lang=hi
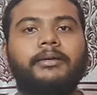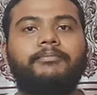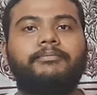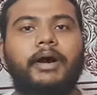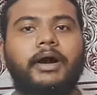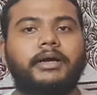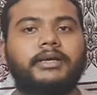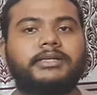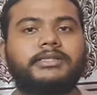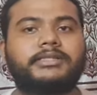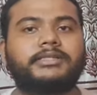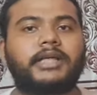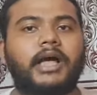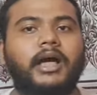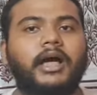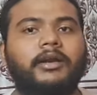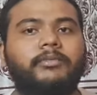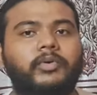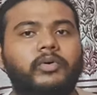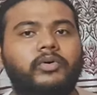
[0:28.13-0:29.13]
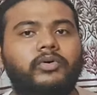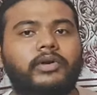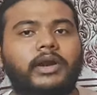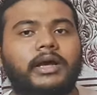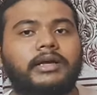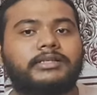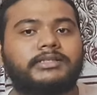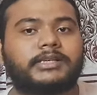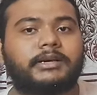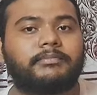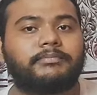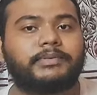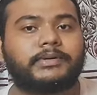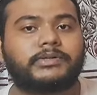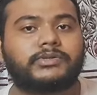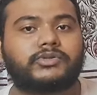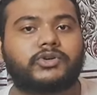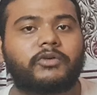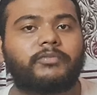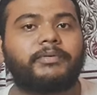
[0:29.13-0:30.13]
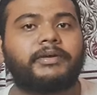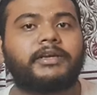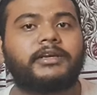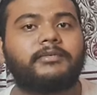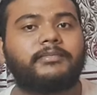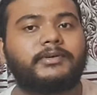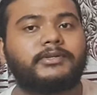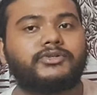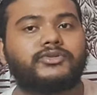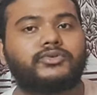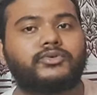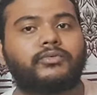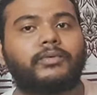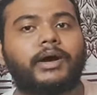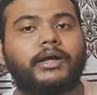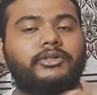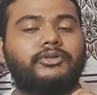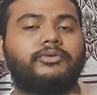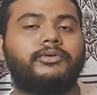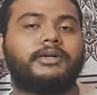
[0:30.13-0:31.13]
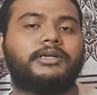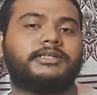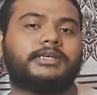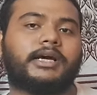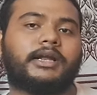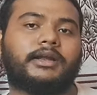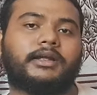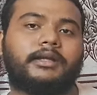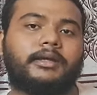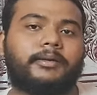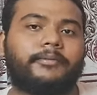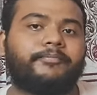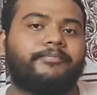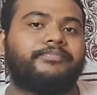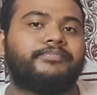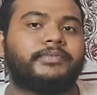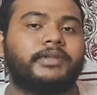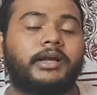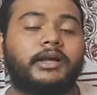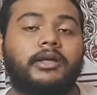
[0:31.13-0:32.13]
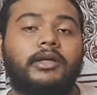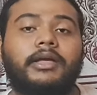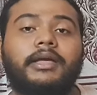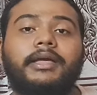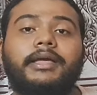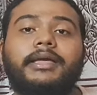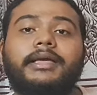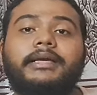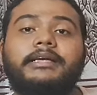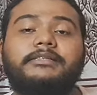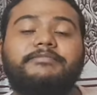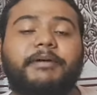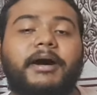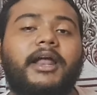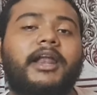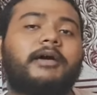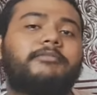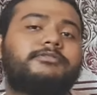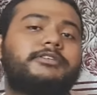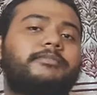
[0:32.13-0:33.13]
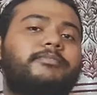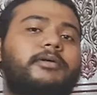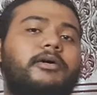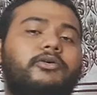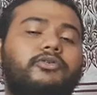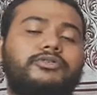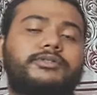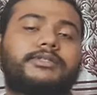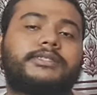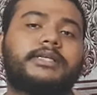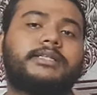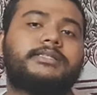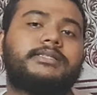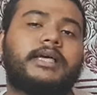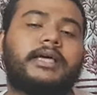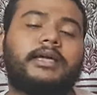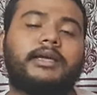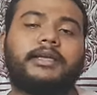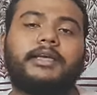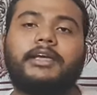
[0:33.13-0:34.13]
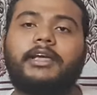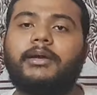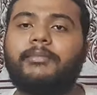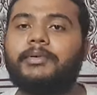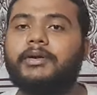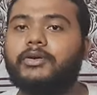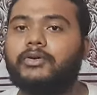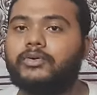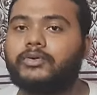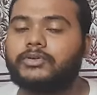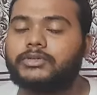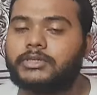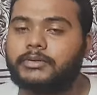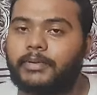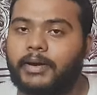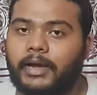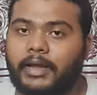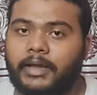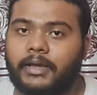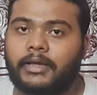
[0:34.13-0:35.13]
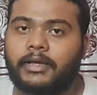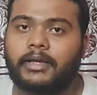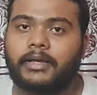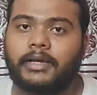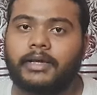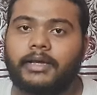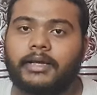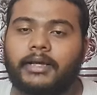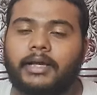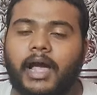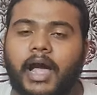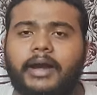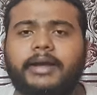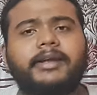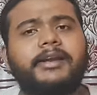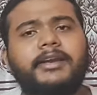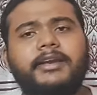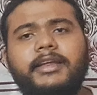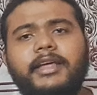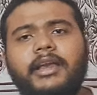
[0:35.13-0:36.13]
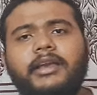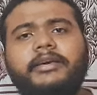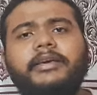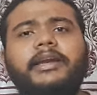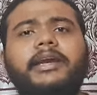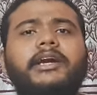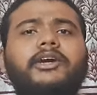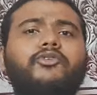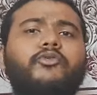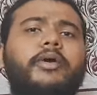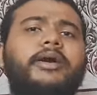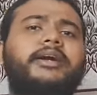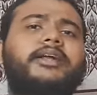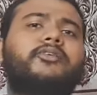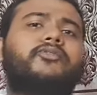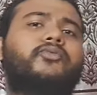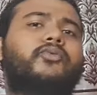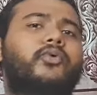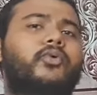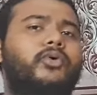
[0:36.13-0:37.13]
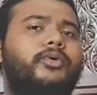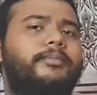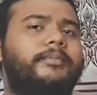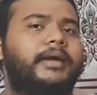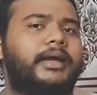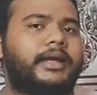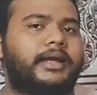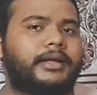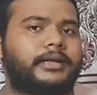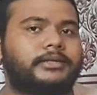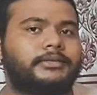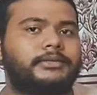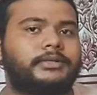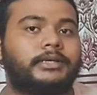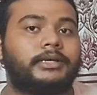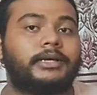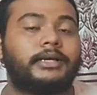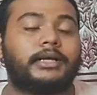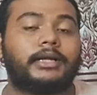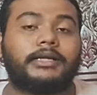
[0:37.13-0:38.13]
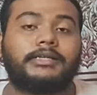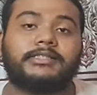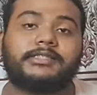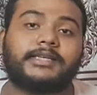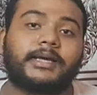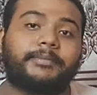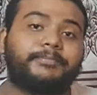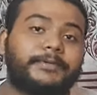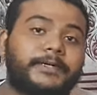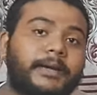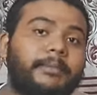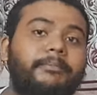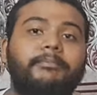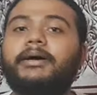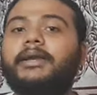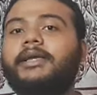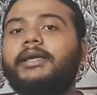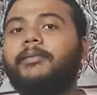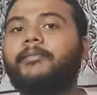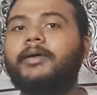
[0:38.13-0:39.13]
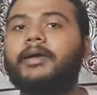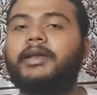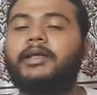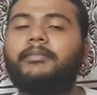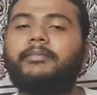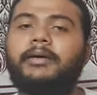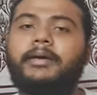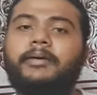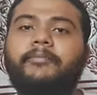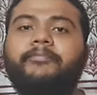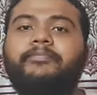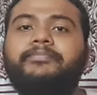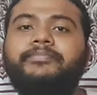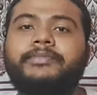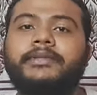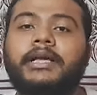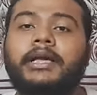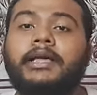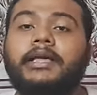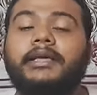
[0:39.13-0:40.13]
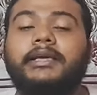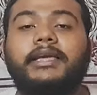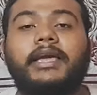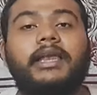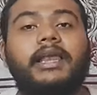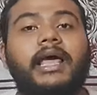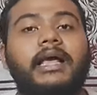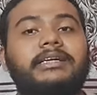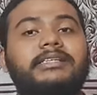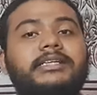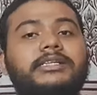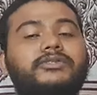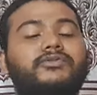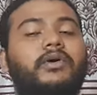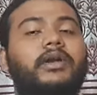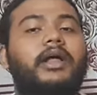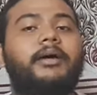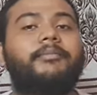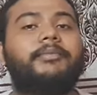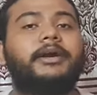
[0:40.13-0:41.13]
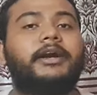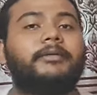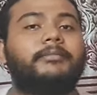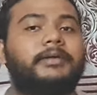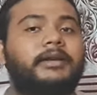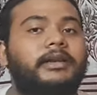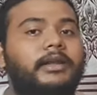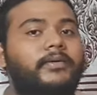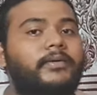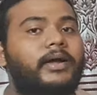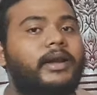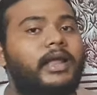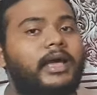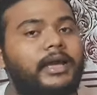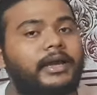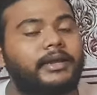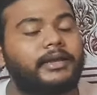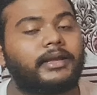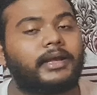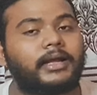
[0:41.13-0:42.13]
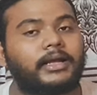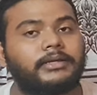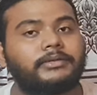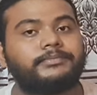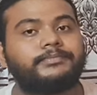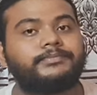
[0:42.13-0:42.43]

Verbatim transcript: पाकिस्तान में हो रहा चैंपियंस ट्रॉफी की भी शुरुआत होने जा रही है इस बार आप सबका क्वेश्चन है कि गेमिंग गुरु जी भाई आखिर रियल क्रिकेट 24 में सितंबर के महीने में क्या लाइसेंस वाला अपडेट मिलने वाला है क्या